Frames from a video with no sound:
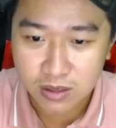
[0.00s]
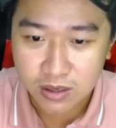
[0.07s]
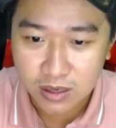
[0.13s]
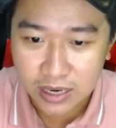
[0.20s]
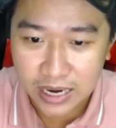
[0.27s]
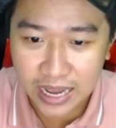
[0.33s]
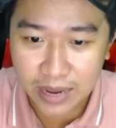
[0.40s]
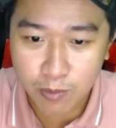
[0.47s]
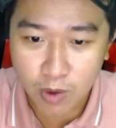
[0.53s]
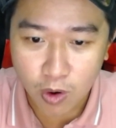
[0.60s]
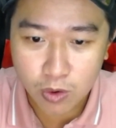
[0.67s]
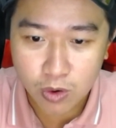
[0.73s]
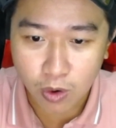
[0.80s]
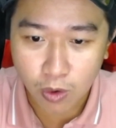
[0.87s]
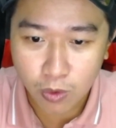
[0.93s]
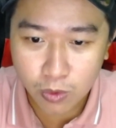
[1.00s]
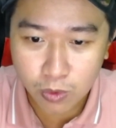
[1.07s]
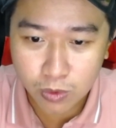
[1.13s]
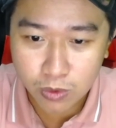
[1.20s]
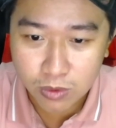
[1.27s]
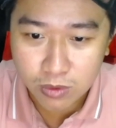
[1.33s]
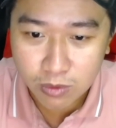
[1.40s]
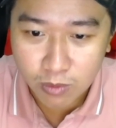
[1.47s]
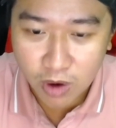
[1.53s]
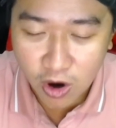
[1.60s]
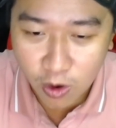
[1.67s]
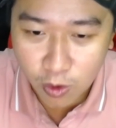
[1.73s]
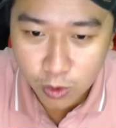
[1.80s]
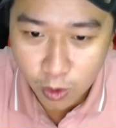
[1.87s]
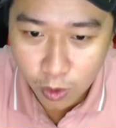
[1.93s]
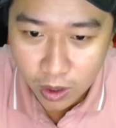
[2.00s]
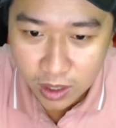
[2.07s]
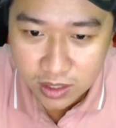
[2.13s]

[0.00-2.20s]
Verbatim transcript: là bồ cũ bồ của